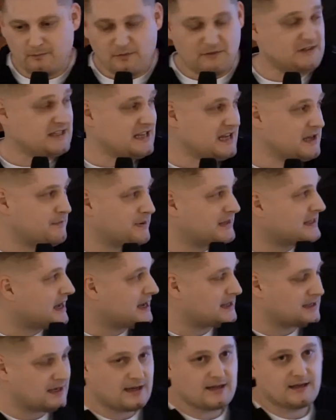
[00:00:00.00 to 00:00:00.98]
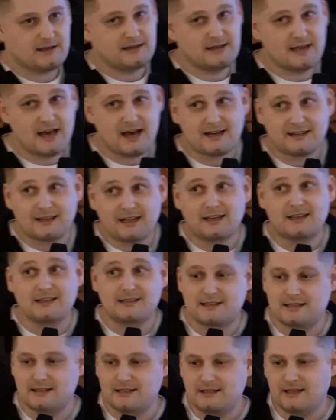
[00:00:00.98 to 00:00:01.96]
powstaje pytanie, jak
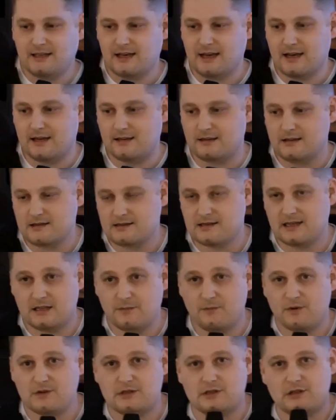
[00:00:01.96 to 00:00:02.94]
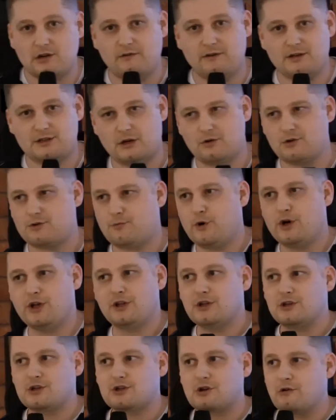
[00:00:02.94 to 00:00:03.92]
taki CDN zademonstrować, jakąś
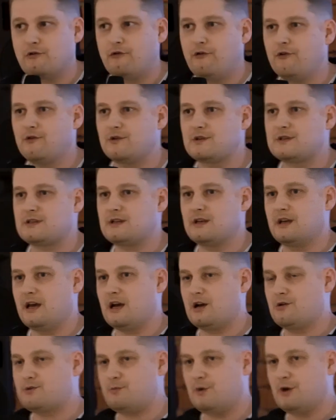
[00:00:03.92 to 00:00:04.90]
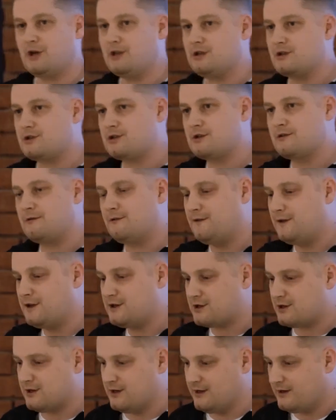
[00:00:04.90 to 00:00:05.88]
pojedynczą funkcję, jakąś pojedynczy
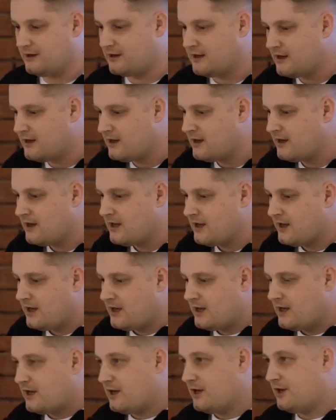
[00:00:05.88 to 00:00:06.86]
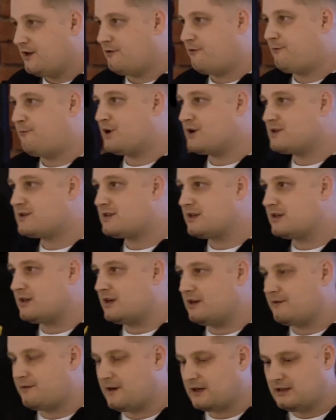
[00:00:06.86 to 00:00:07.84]
feature y, w
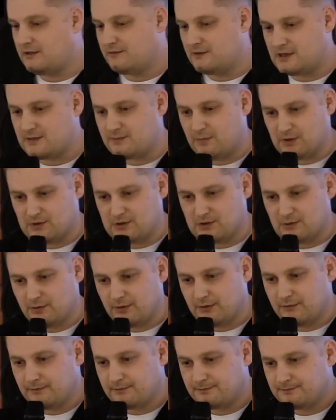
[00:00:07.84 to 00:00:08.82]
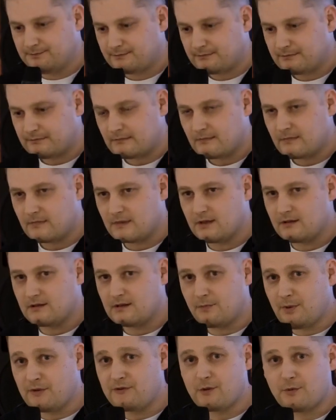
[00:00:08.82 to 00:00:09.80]
prosty i efektywny sposób.
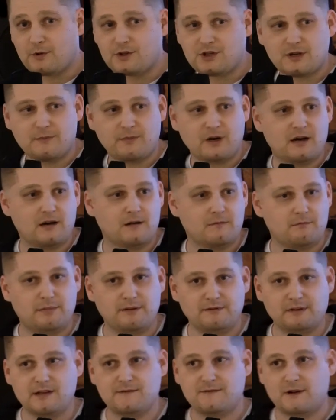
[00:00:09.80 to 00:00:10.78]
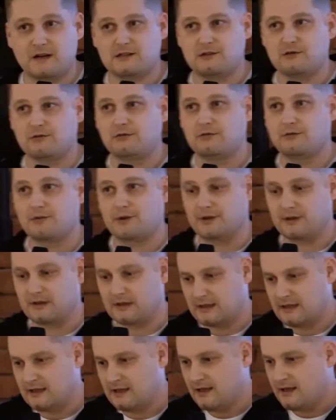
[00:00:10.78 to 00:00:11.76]
Na pewno potrzeba pewnej infrastruktury.
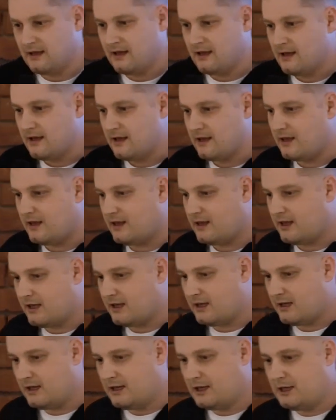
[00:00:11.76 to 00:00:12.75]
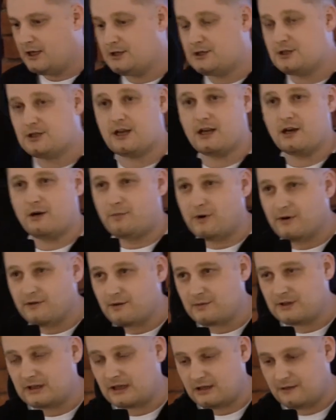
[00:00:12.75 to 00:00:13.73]
Y, I dzisiaj
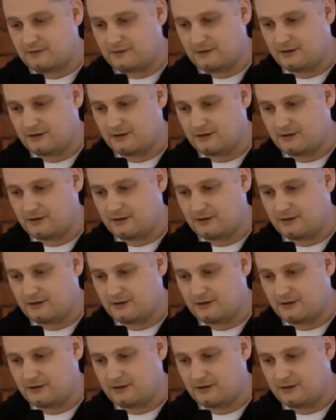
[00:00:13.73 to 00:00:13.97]
opowiem o takiej